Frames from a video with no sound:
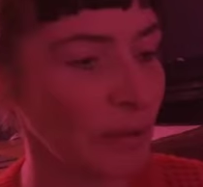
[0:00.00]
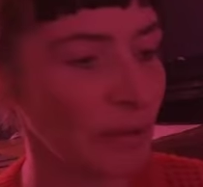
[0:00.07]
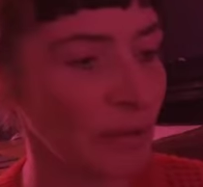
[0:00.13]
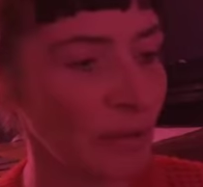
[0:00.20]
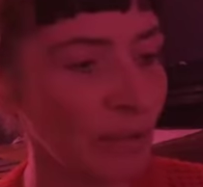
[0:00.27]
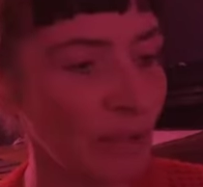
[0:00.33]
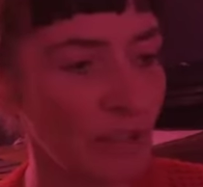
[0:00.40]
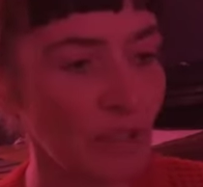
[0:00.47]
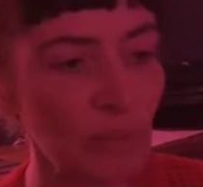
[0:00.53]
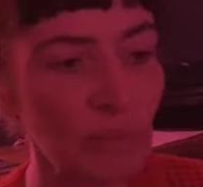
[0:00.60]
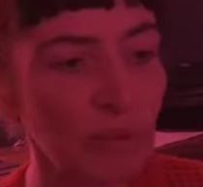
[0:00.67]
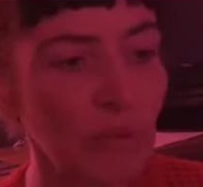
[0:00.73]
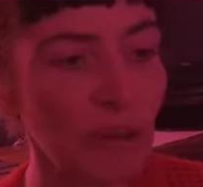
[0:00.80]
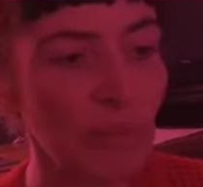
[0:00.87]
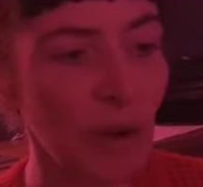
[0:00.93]
Je ne
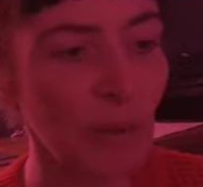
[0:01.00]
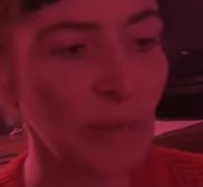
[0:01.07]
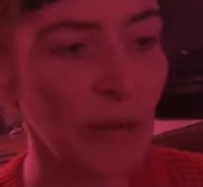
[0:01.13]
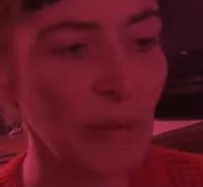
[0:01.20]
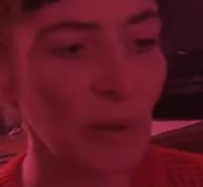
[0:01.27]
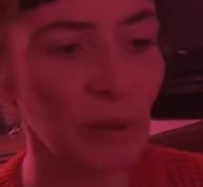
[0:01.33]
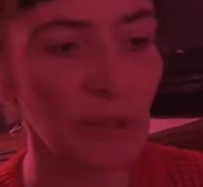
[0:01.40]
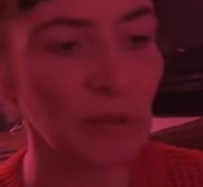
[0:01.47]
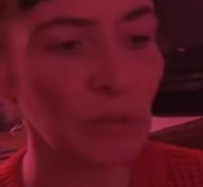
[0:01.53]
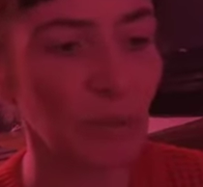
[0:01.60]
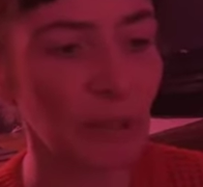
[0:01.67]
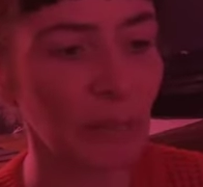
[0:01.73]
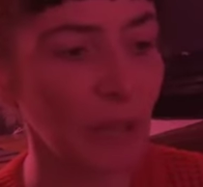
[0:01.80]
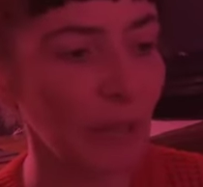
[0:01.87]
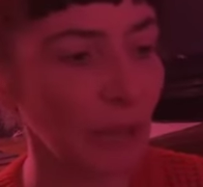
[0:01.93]
pouvais moi-même en détourner
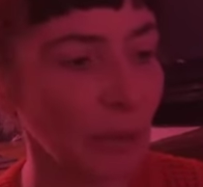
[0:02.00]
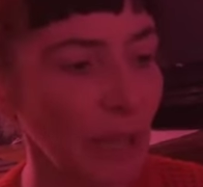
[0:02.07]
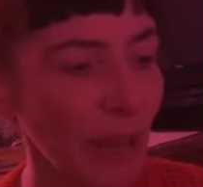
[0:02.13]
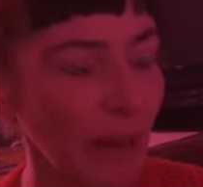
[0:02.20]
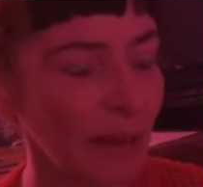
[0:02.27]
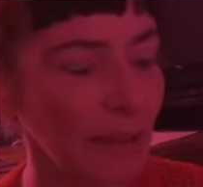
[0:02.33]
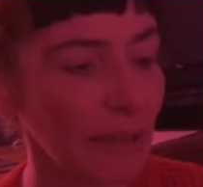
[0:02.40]
mes regards